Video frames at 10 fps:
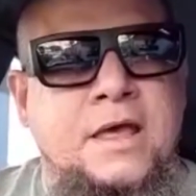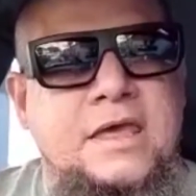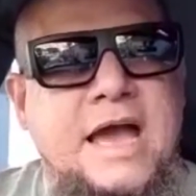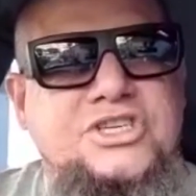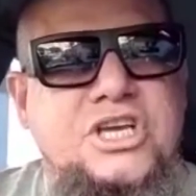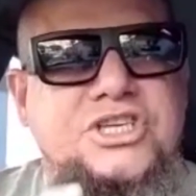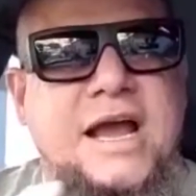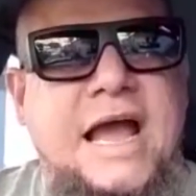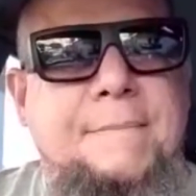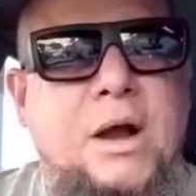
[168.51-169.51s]
E a gente
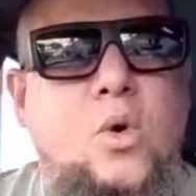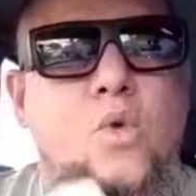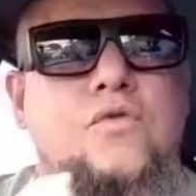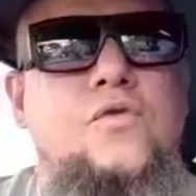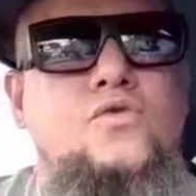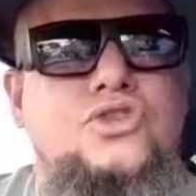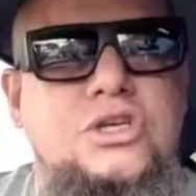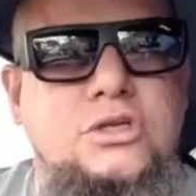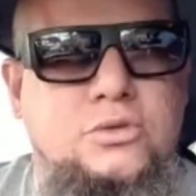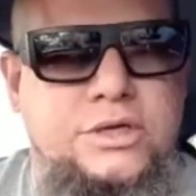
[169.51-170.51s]
acaba
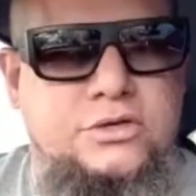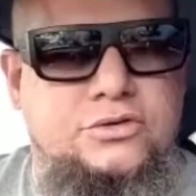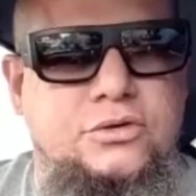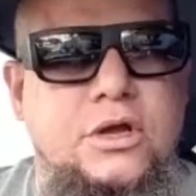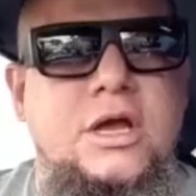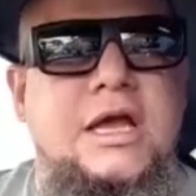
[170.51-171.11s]
confundindo isso.